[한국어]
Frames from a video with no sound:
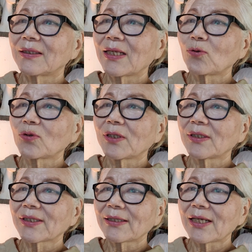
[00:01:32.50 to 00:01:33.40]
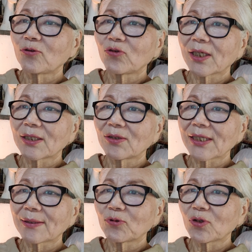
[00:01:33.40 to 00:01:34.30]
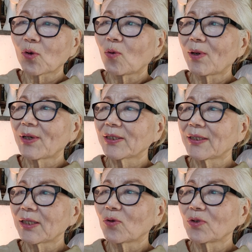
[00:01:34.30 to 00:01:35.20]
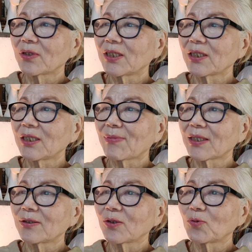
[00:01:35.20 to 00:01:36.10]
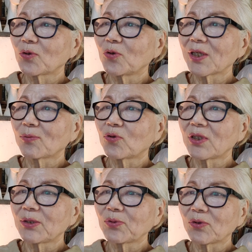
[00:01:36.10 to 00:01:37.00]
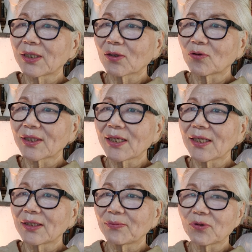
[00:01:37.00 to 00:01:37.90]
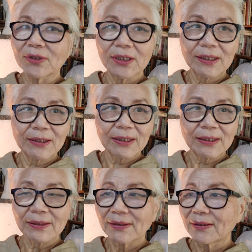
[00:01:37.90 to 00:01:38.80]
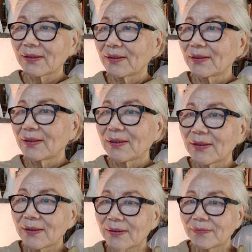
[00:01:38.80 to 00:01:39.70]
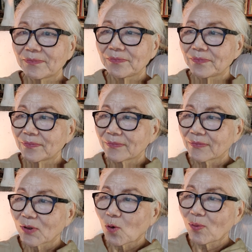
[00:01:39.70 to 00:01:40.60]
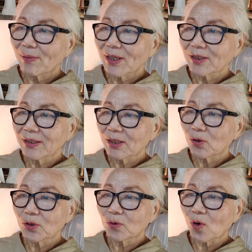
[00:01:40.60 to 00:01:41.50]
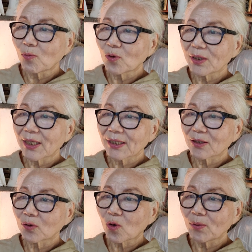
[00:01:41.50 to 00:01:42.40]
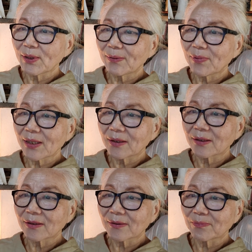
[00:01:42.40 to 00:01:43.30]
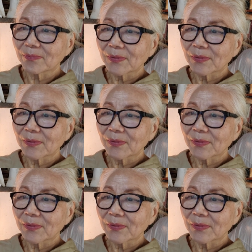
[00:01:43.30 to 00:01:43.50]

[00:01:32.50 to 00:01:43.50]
그대통령은사태를 주장하는 사람 중에 오바마 전 대통령의 측근이 많은 점도 의혹에 불을 지피고 있다고 텔레그래프는 전했다. 음, 오바마 전 대통령 고으로 일하던 토미 베르트는